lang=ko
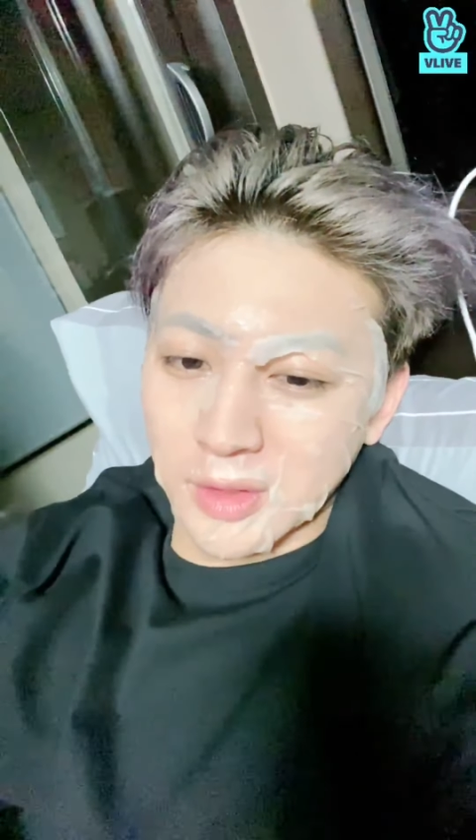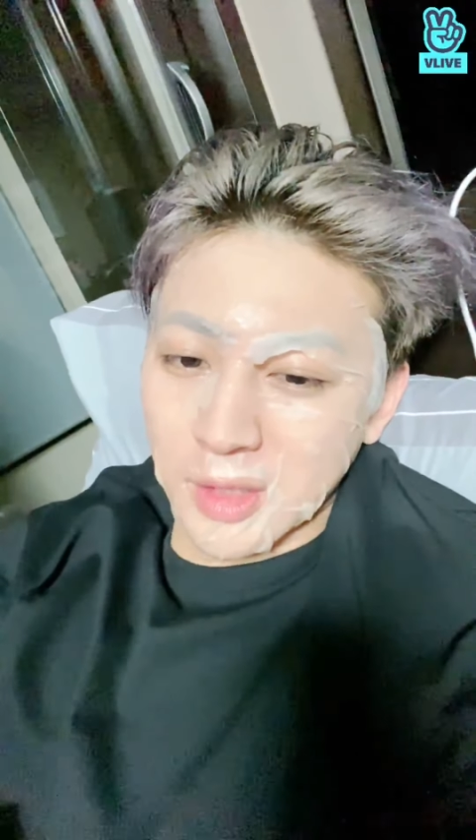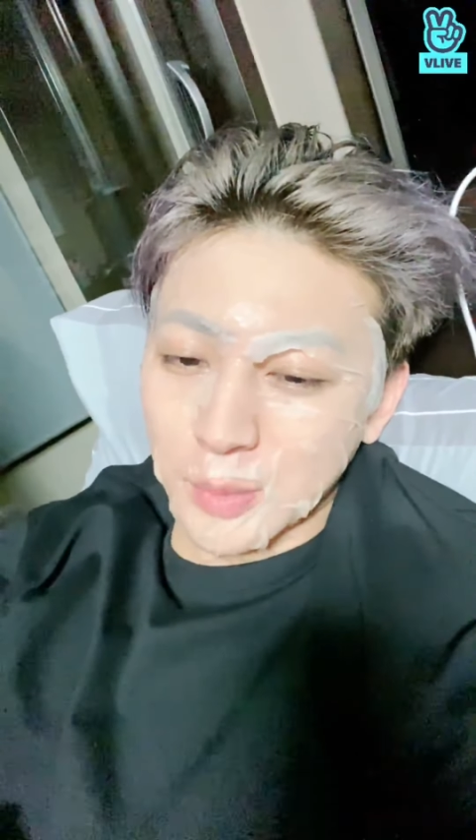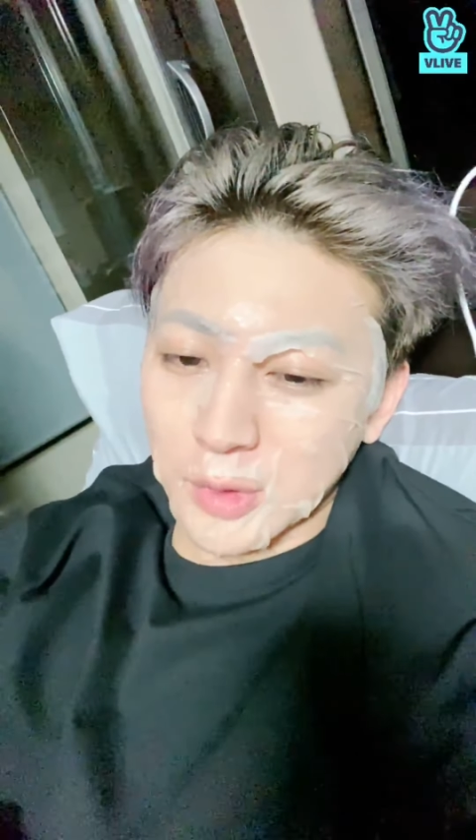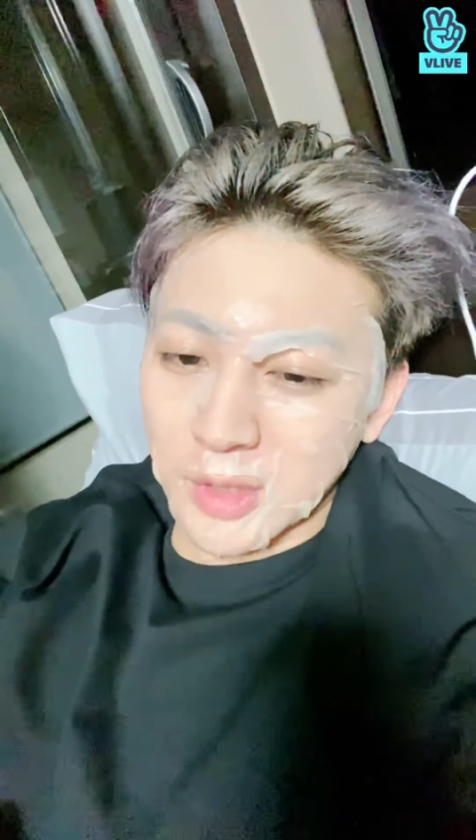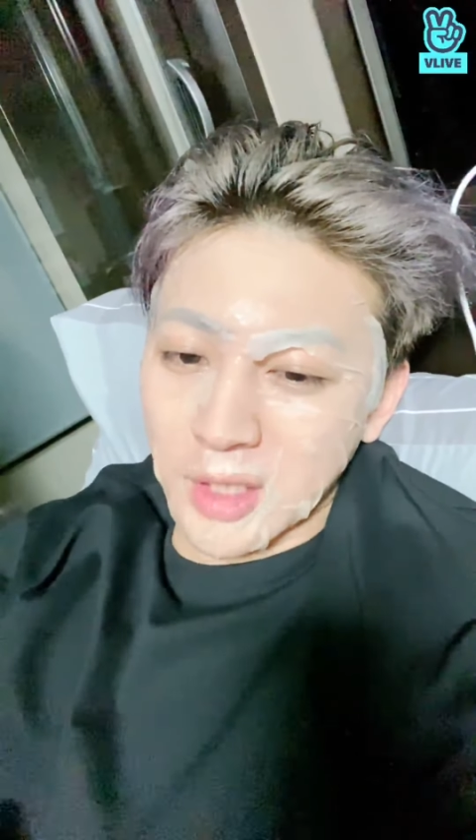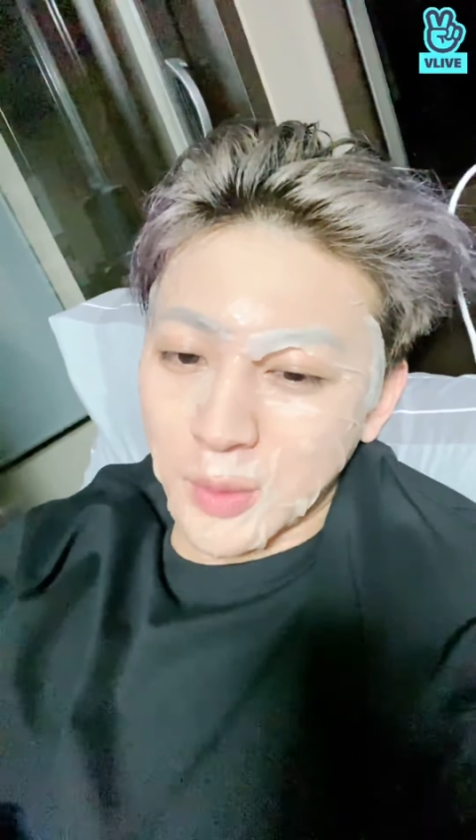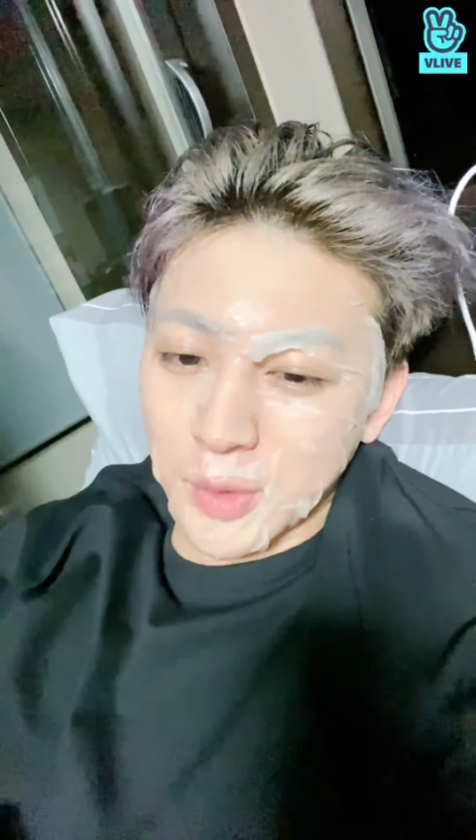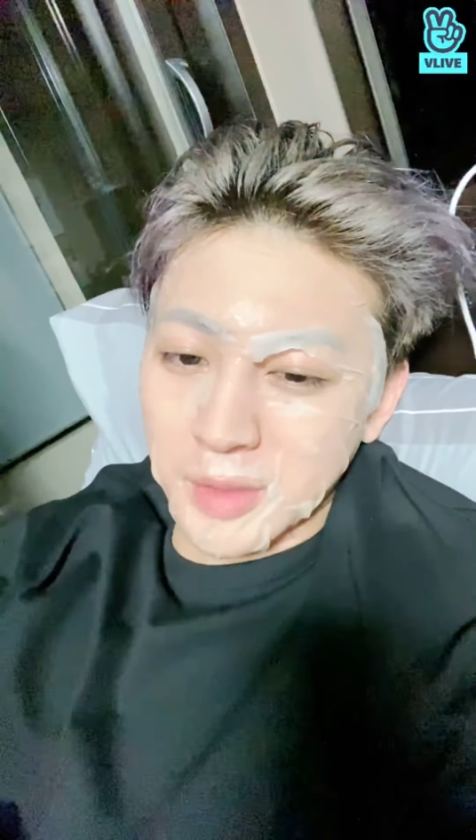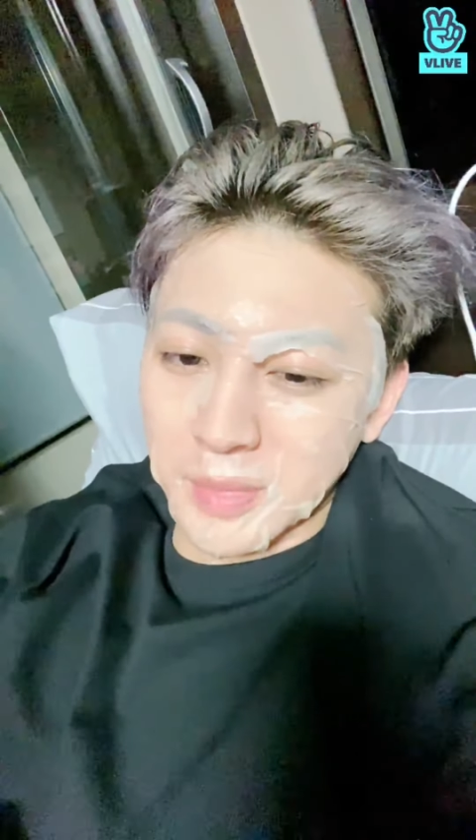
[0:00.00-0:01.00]
질문을
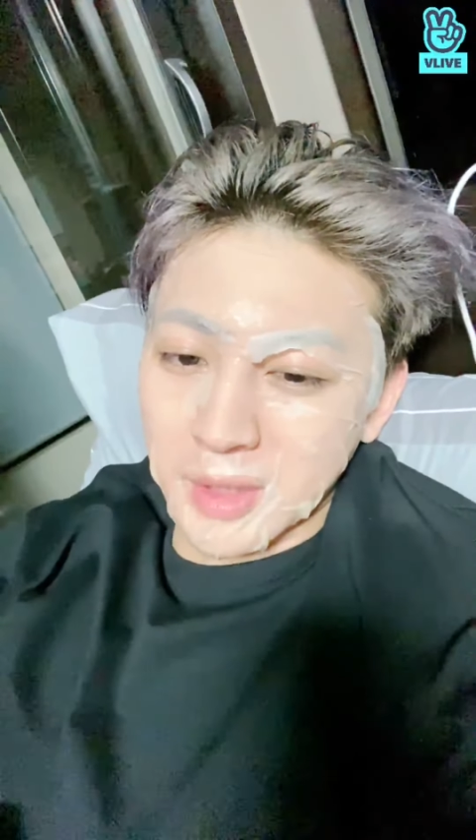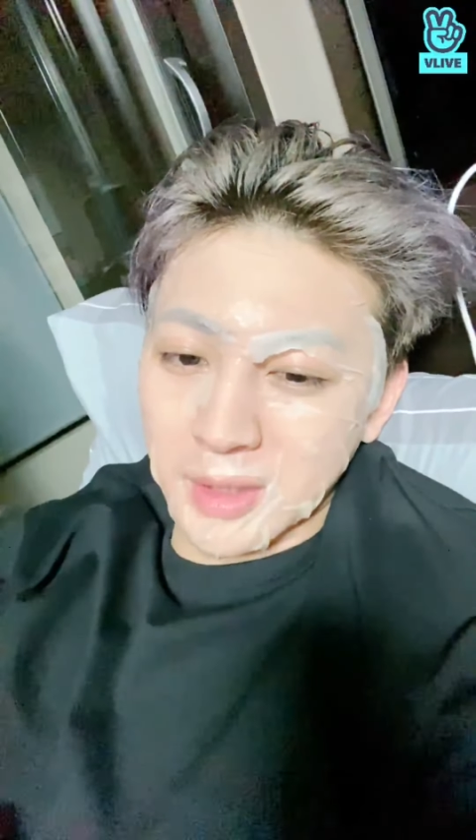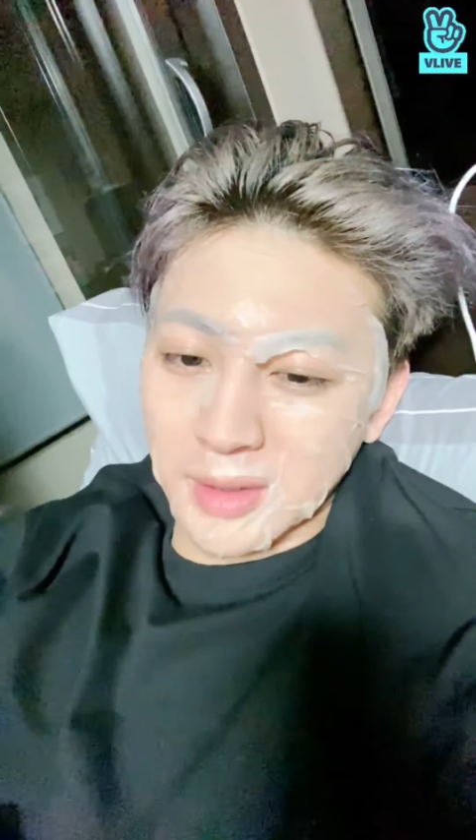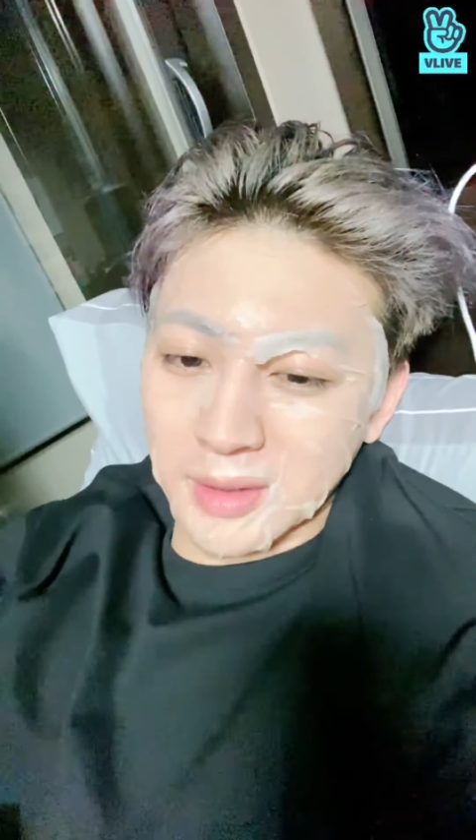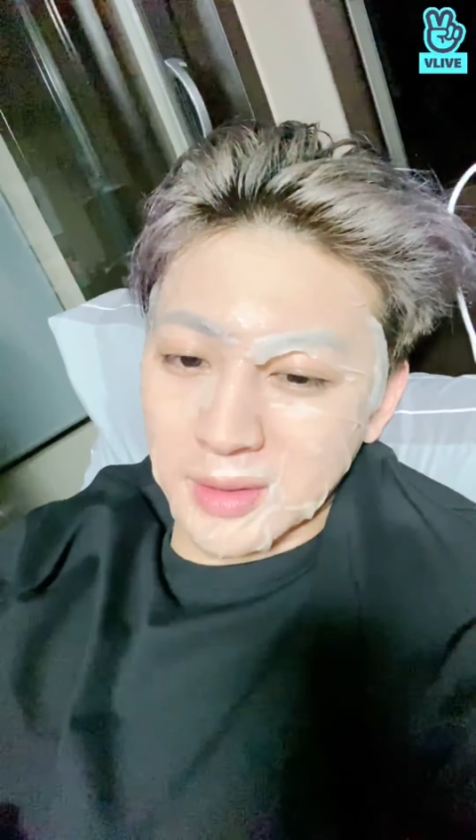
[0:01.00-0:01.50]
내리고 있습니다.